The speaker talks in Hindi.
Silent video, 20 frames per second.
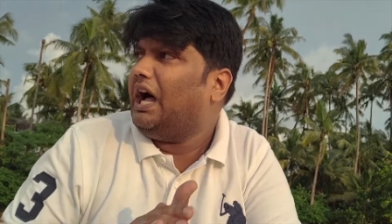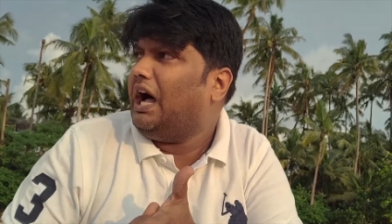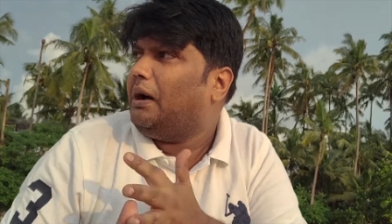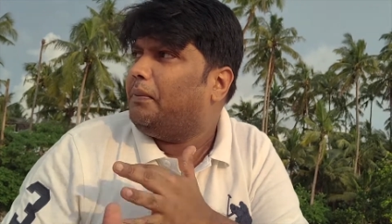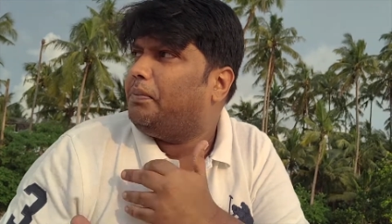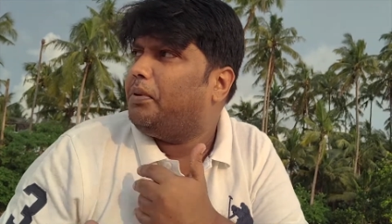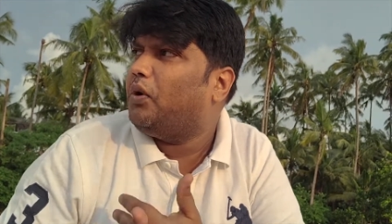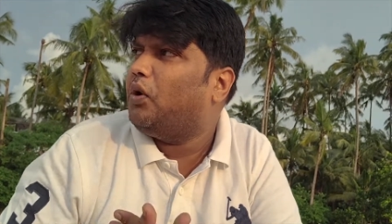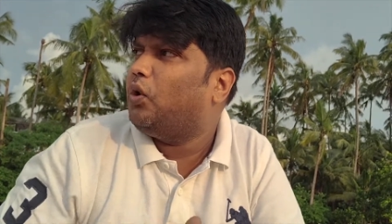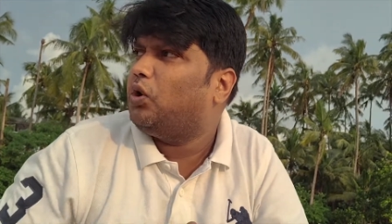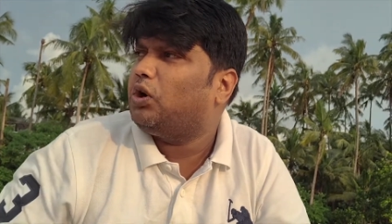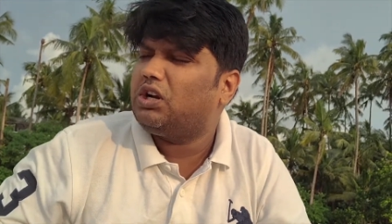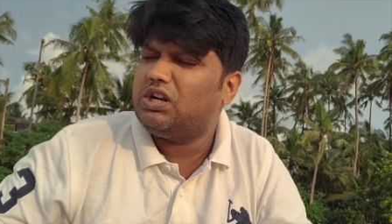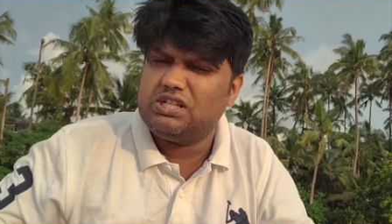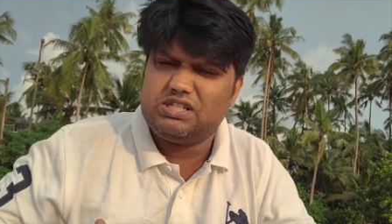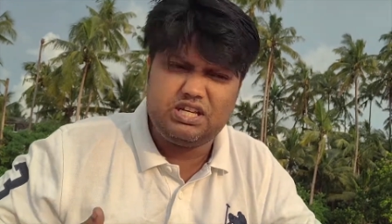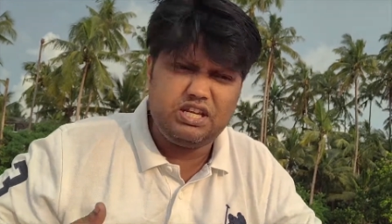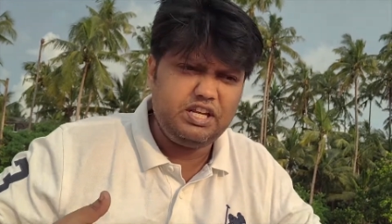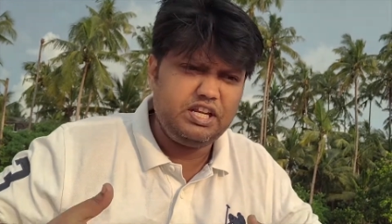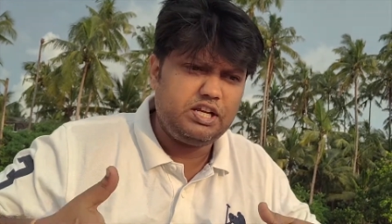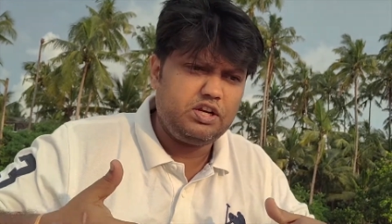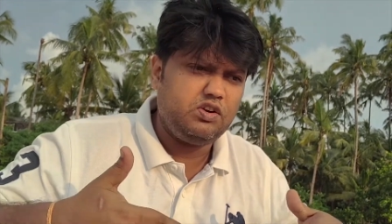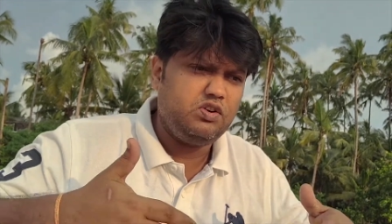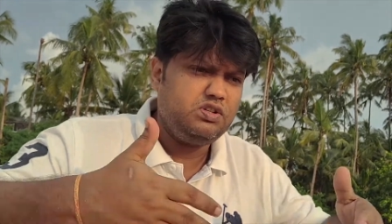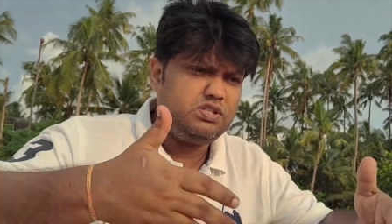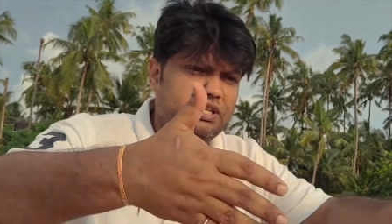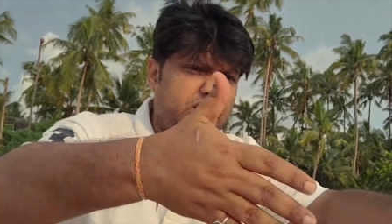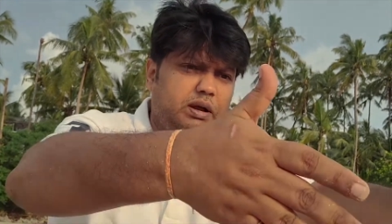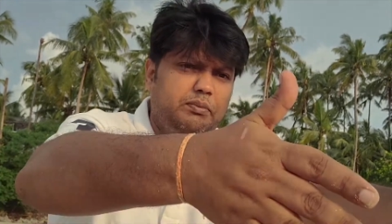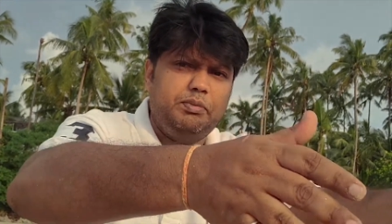आप होटल से
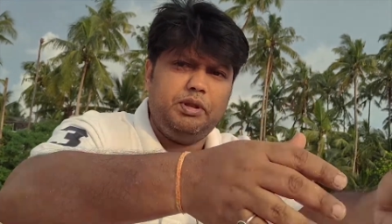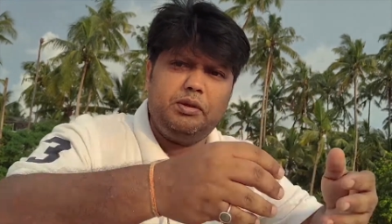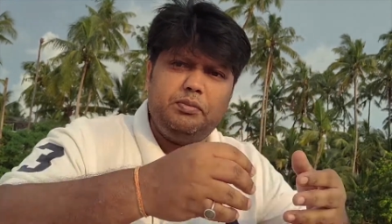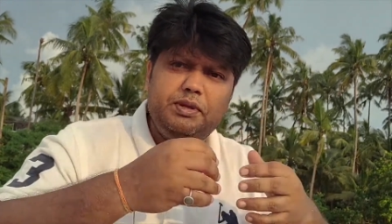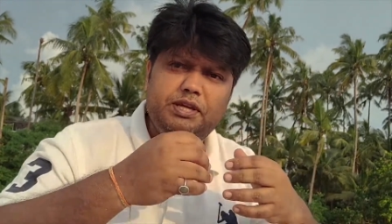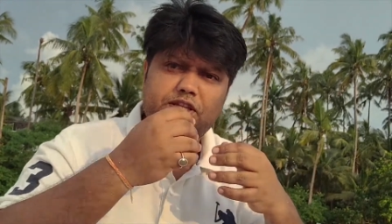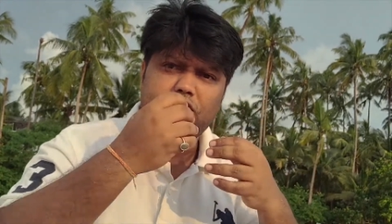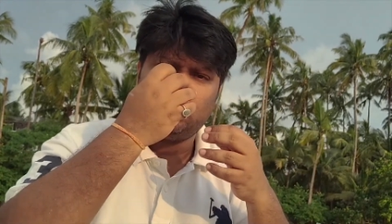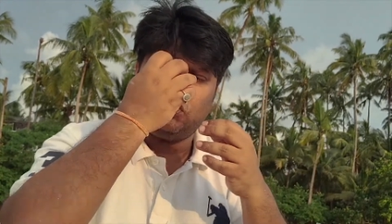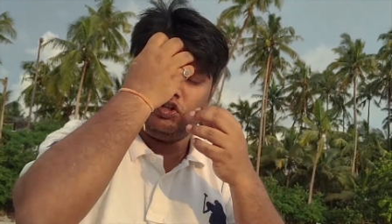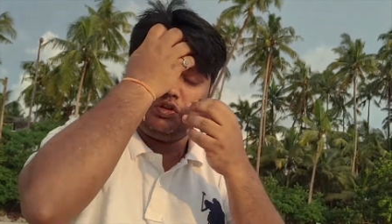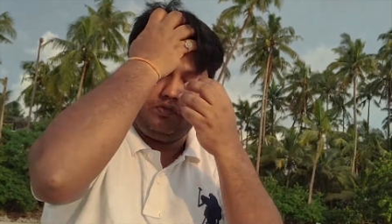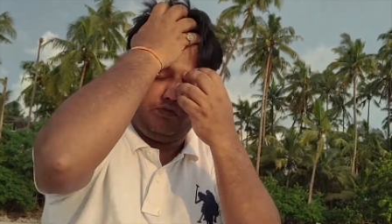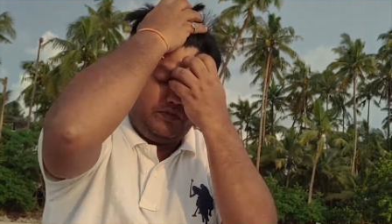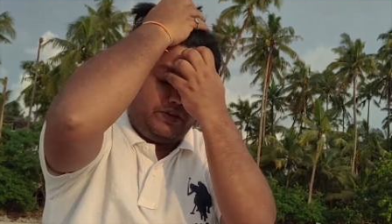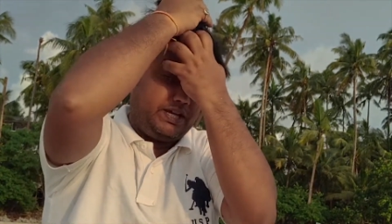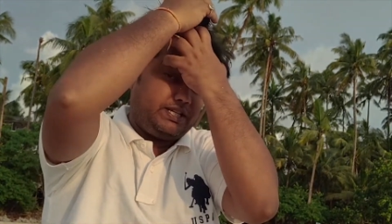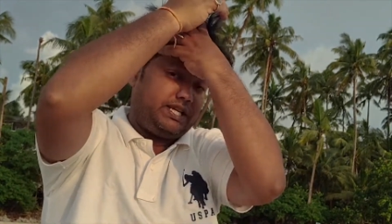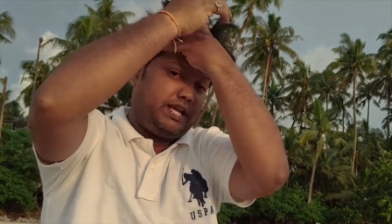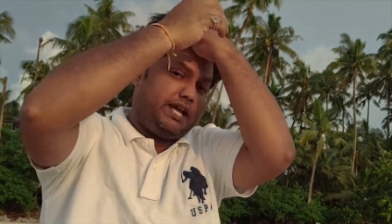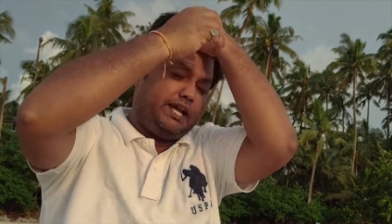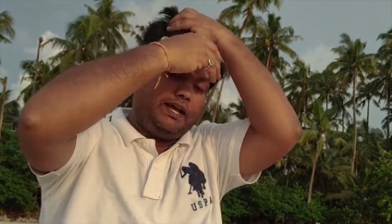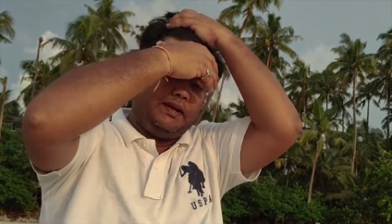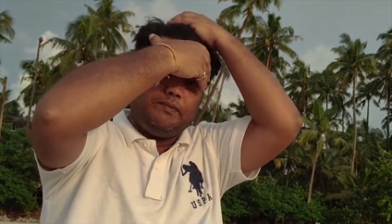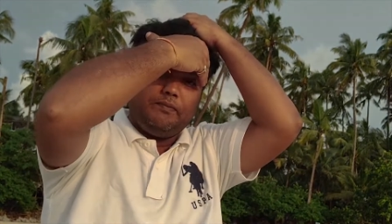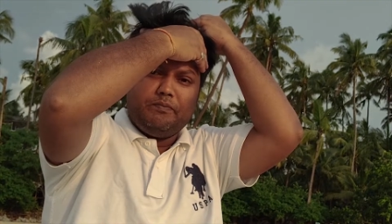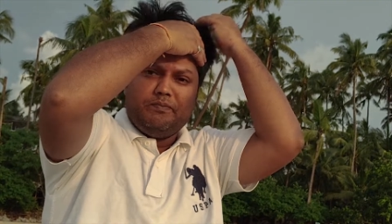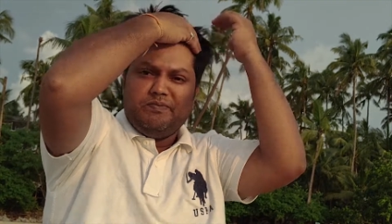निकलो सामने बीच वैसा है